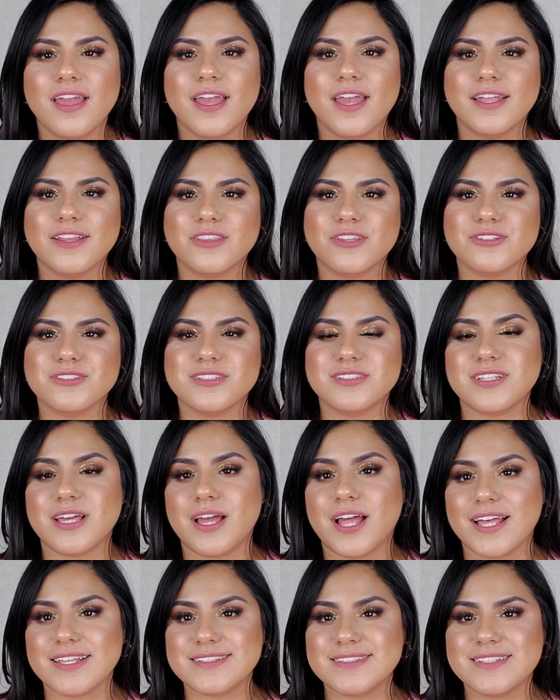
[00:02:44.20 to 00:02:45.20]
Entonces
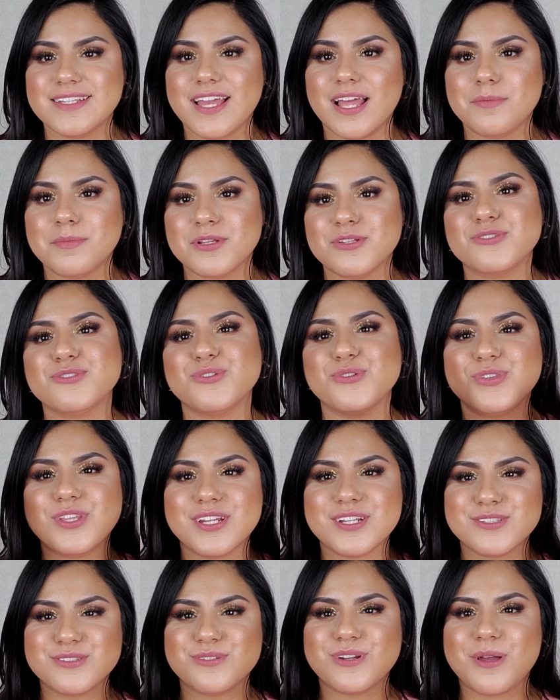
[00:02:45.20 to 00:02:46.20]
así al menos tú
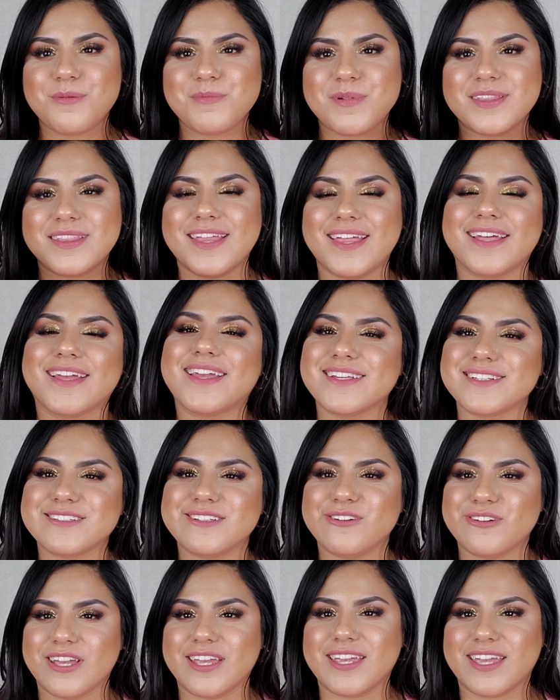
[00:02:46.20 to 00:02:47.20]
tienes una meta de qué es
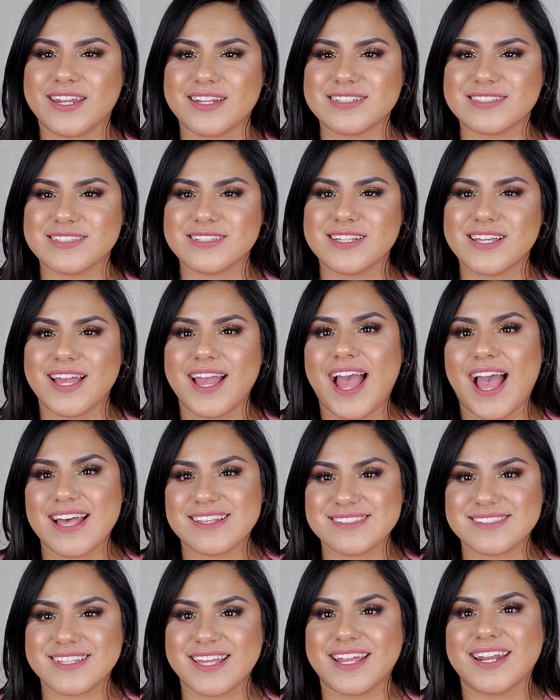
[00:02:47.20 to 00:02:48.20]
lo que quieres
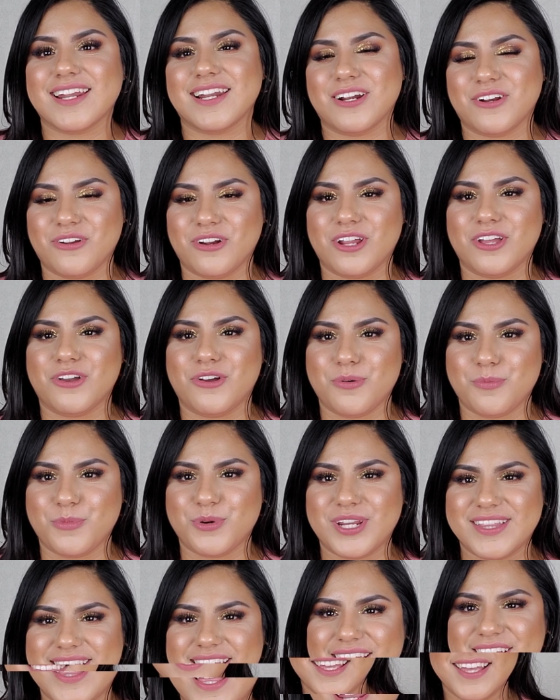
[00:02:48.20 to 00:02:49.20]
hacer en el colegio
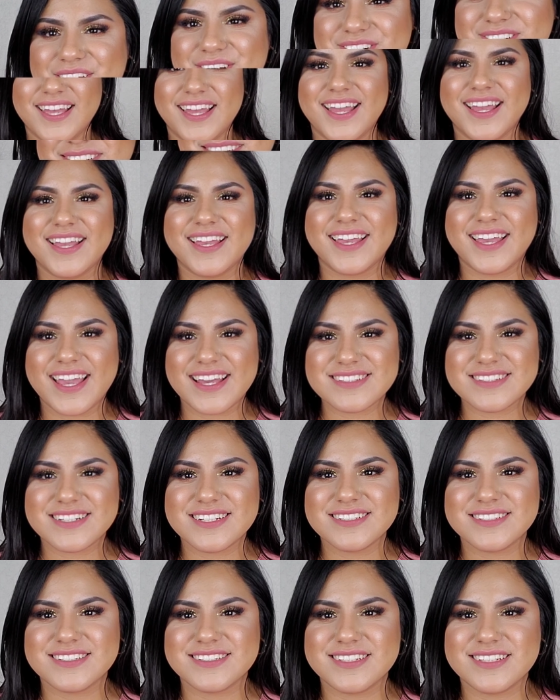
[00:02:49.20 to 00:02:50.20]
comunitario. ¿Qué se
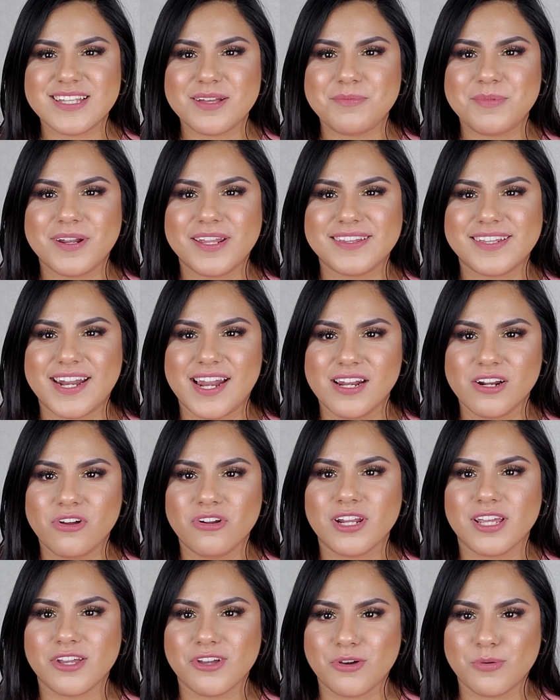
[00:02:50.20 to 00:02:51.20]
necesita para entrar al
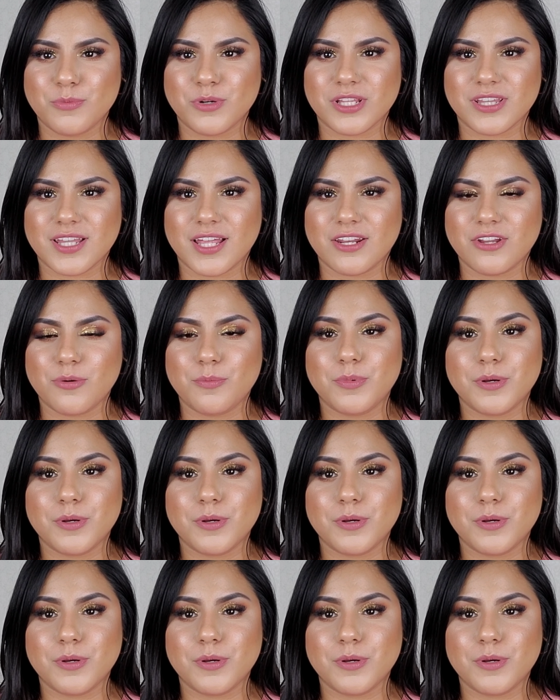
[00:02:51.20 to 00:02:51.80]
colegio comunitario?